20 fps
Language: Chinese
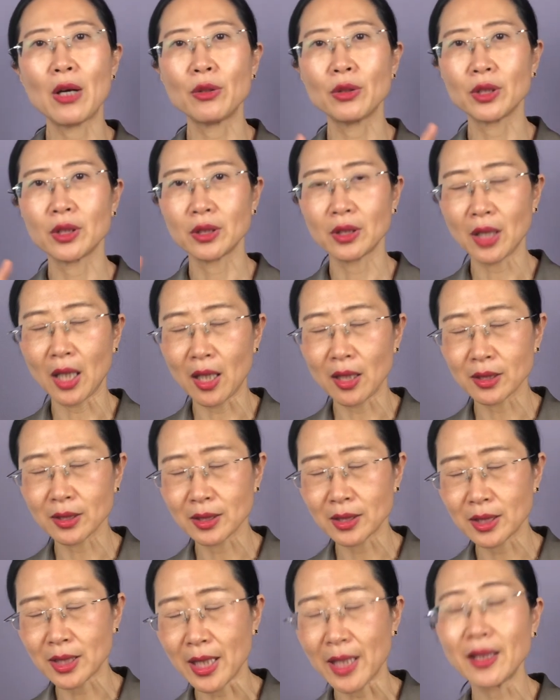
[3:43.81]
或者糖
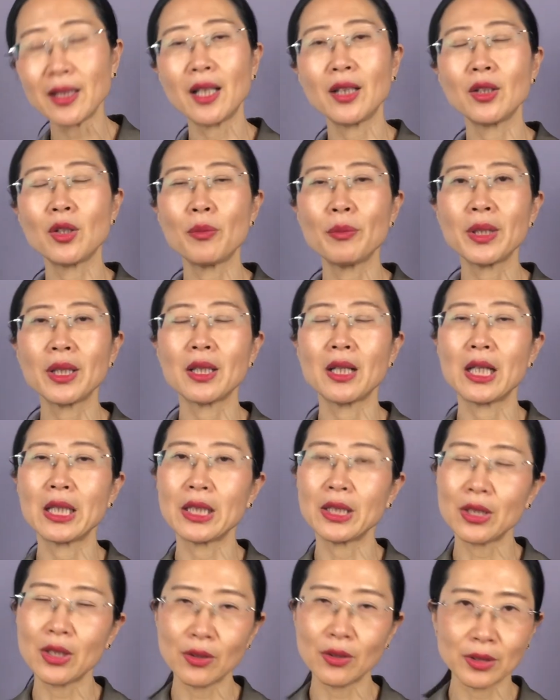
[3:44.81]
前糖尿病啊，一
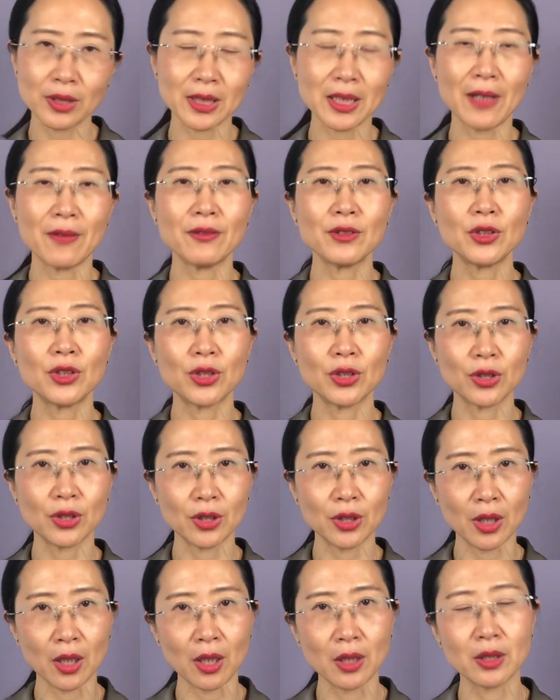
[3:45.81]
定要减
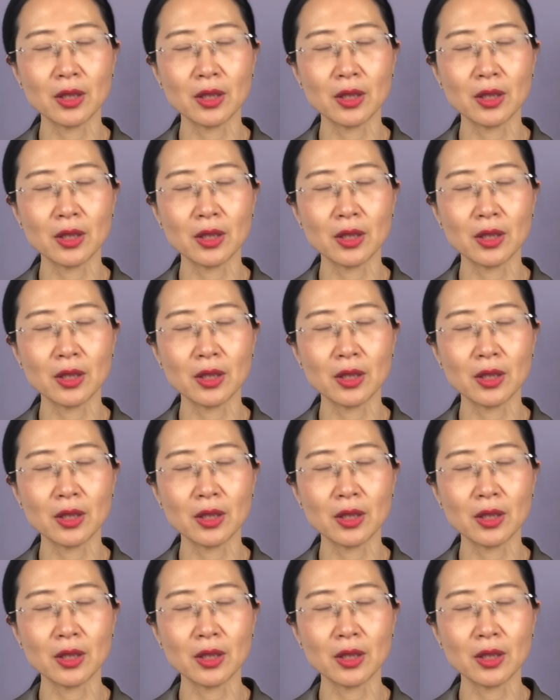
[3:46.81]
脂，